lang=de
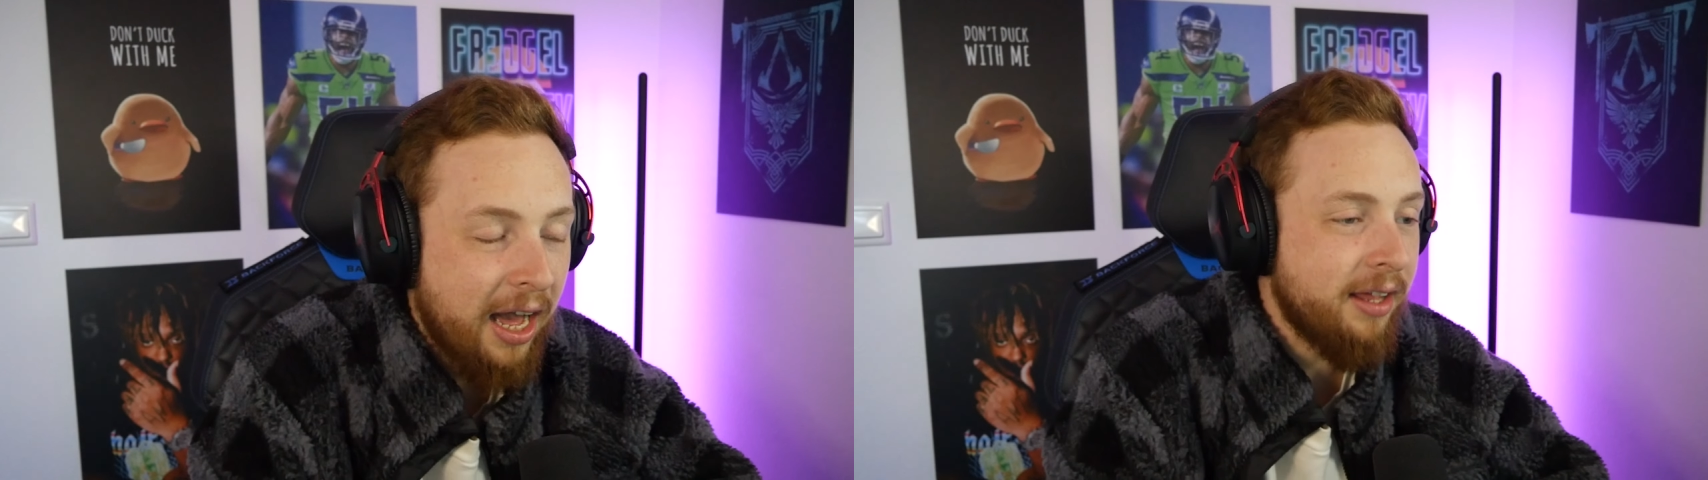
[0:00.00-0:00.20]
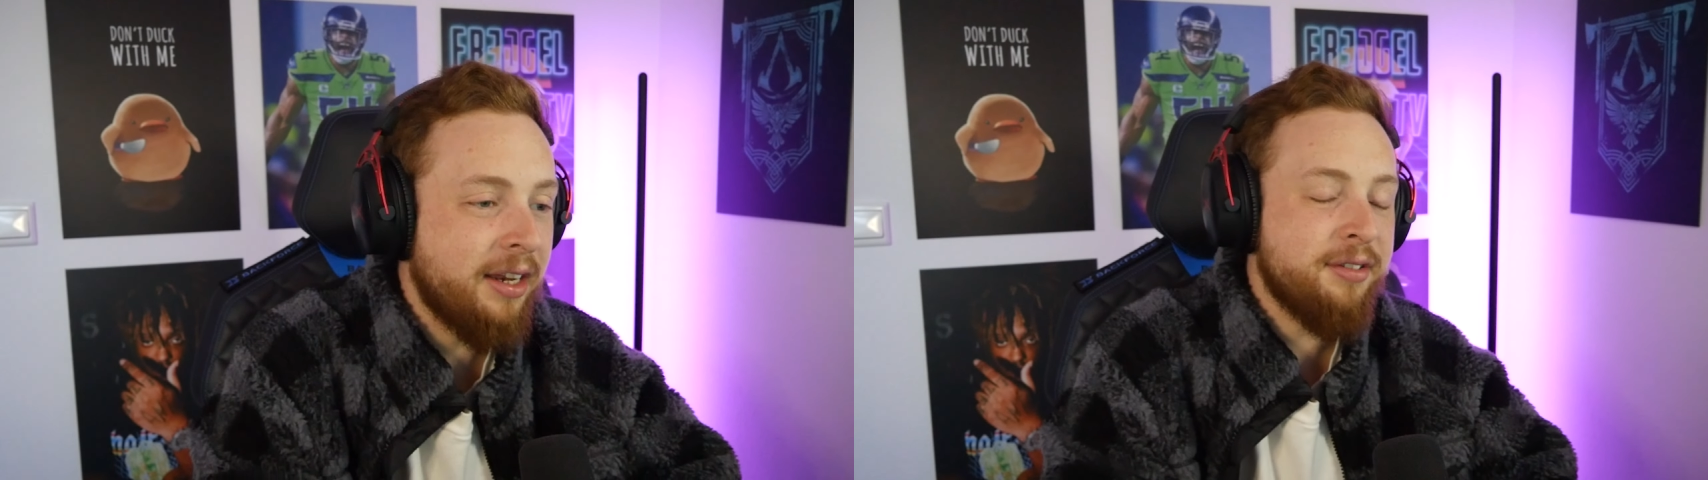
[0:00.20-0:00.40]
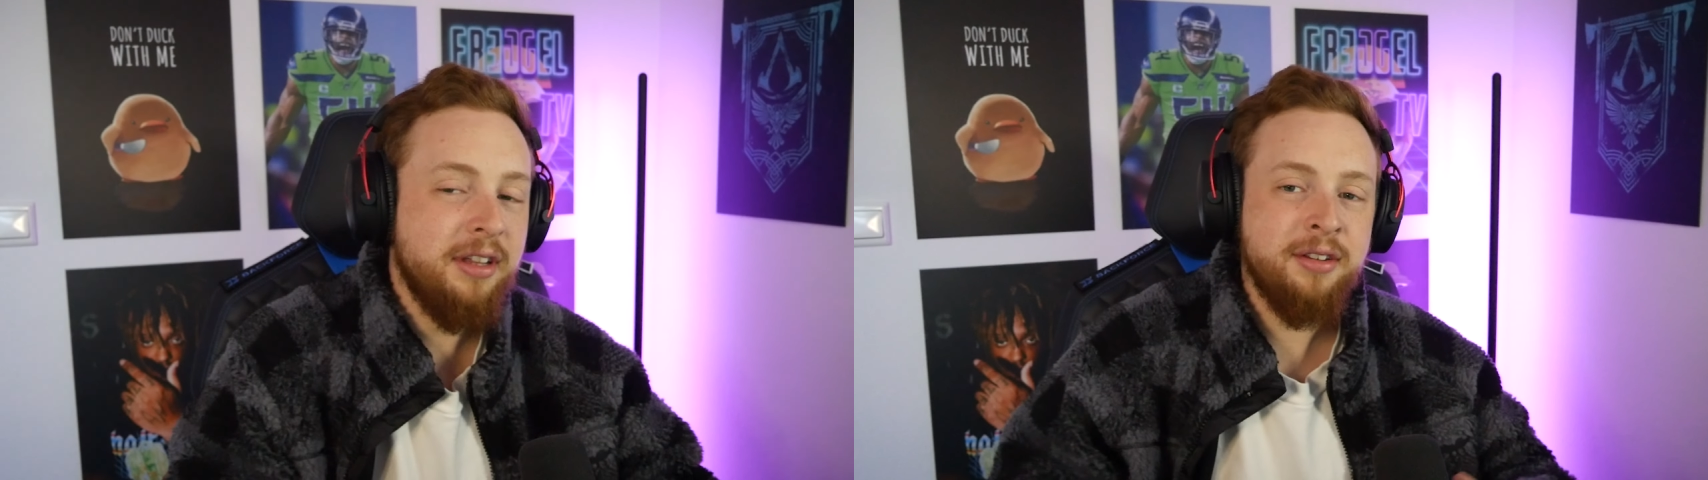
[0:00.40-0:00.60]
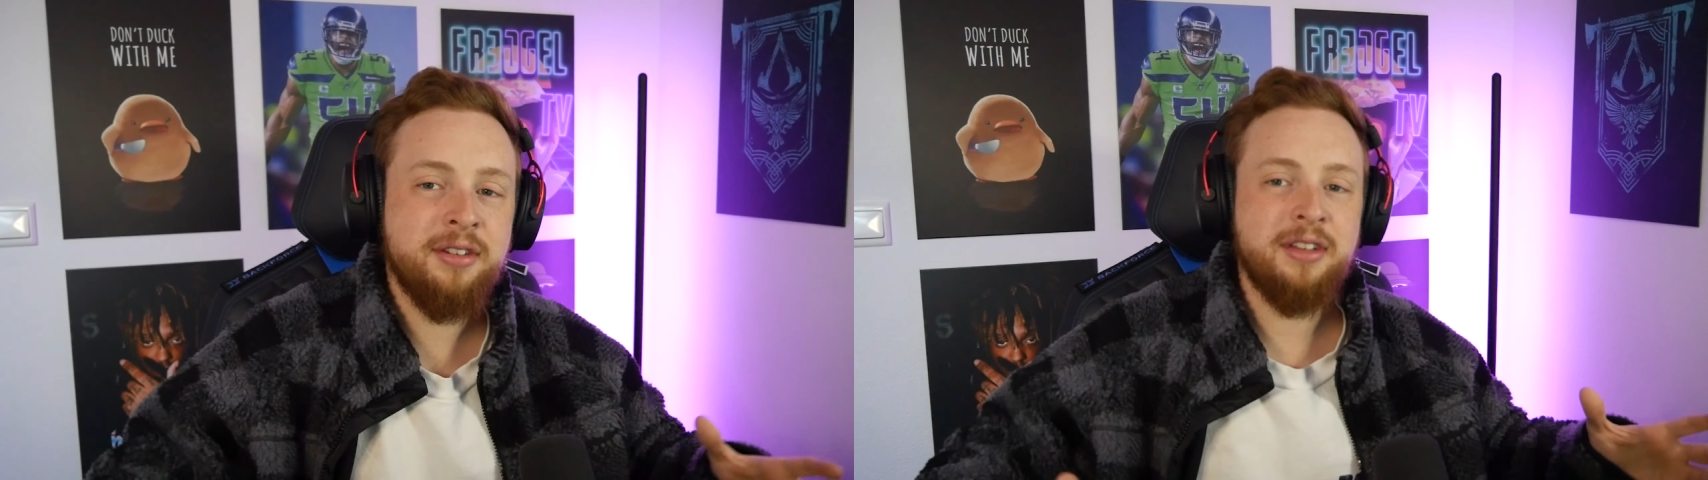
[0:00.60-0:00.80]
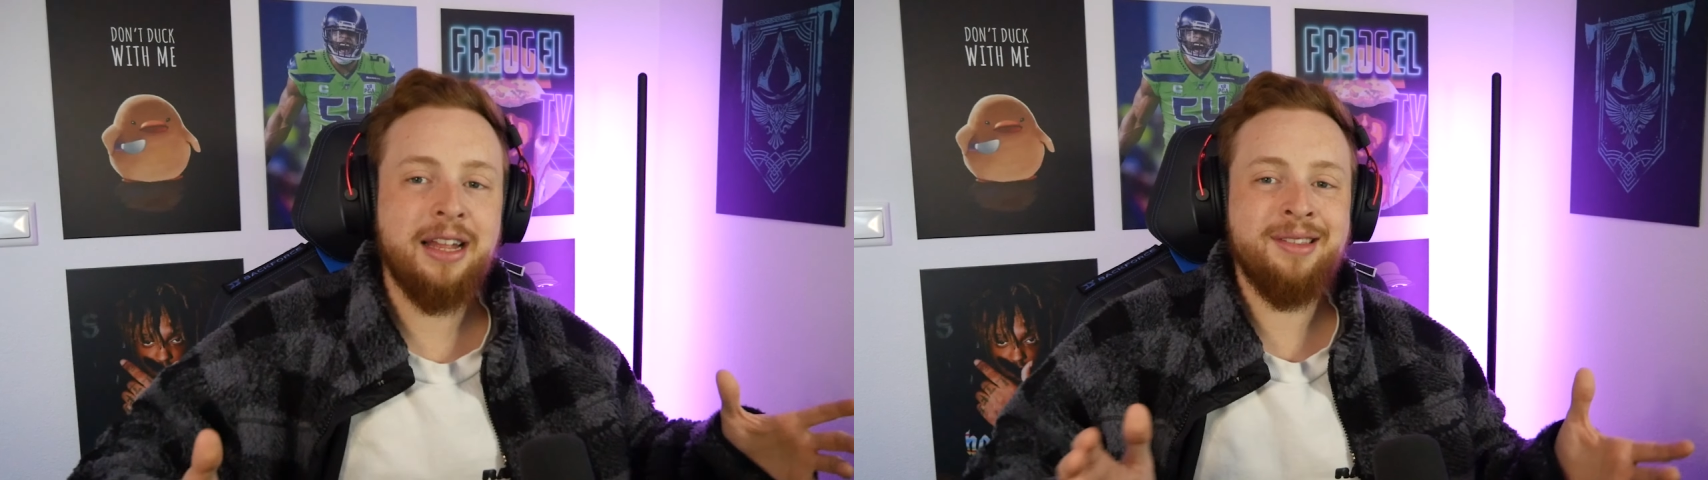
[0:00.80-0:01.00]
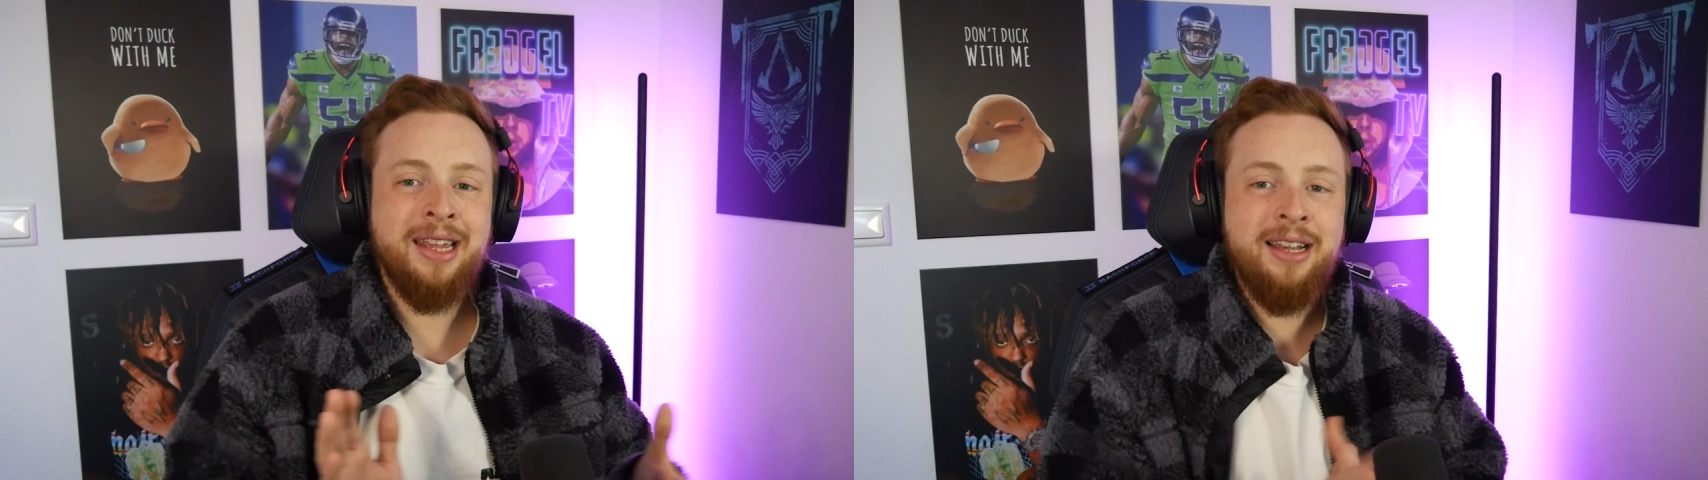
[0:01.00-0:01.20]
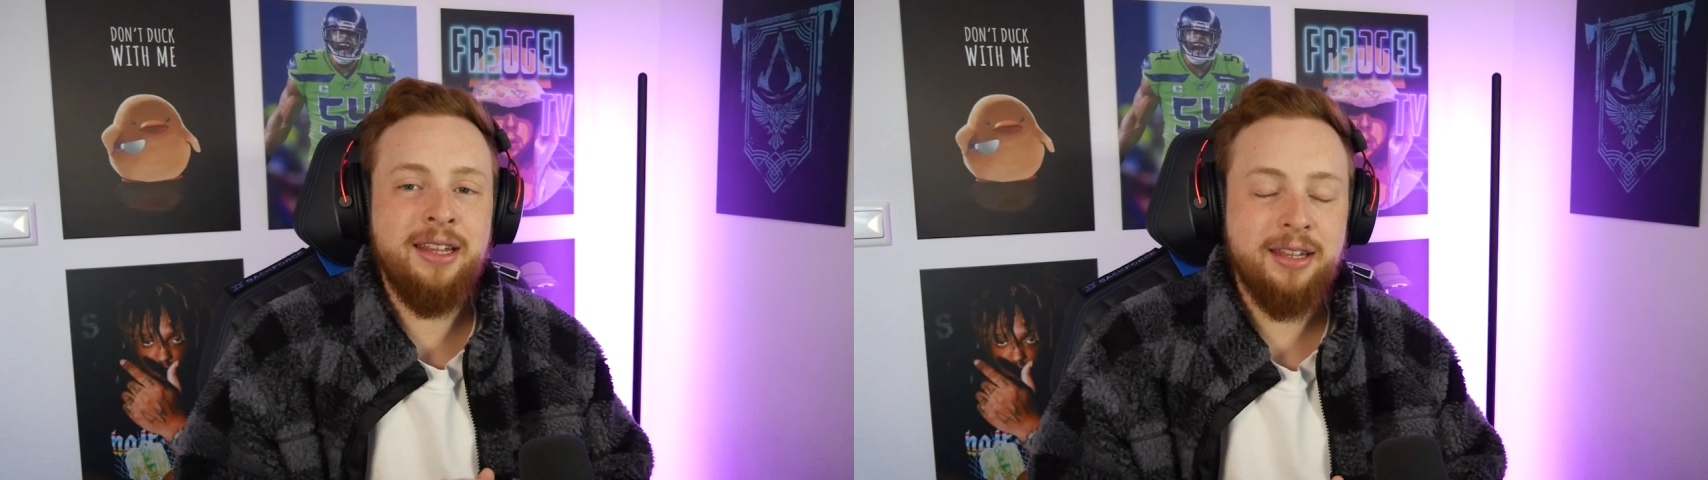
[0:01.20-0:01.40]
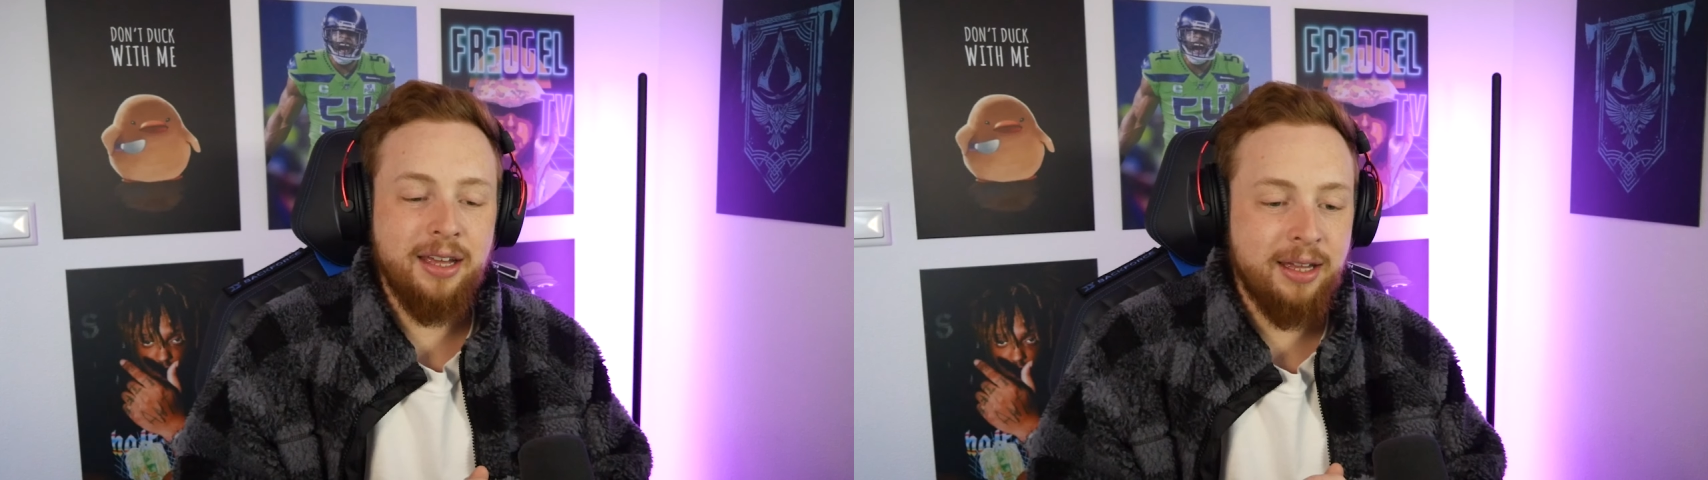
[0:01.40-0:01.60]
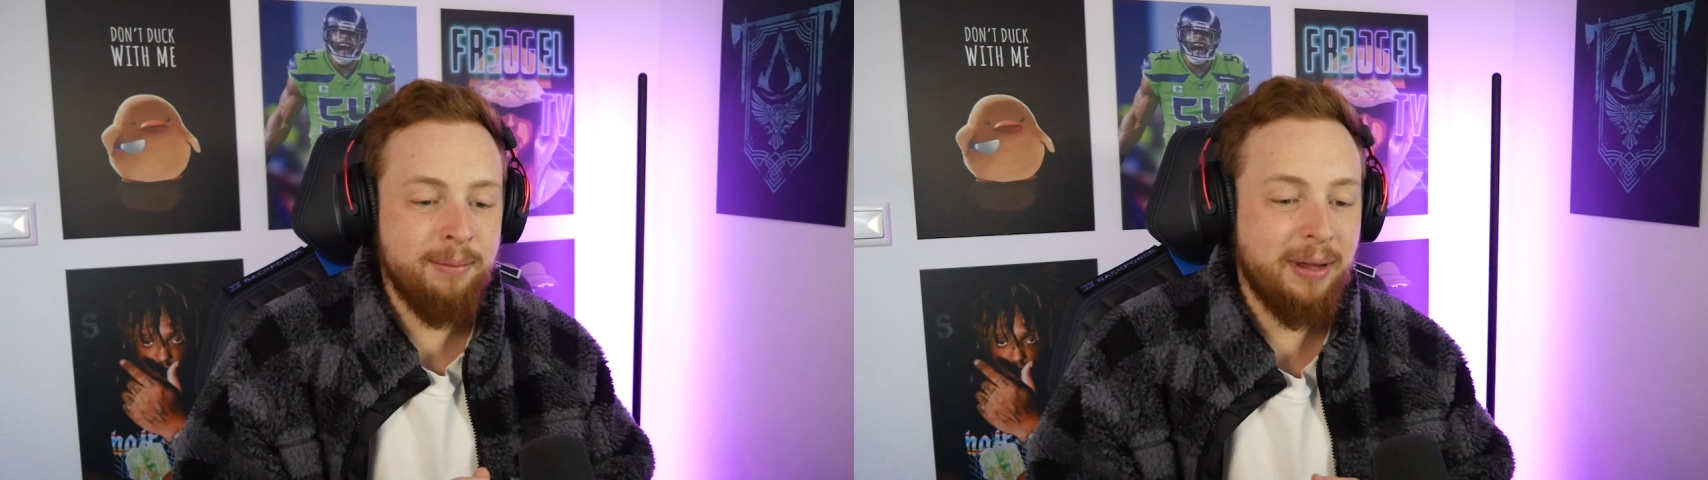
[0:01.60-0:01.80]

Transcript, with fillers: Ja, das ist tatsächlich ähm,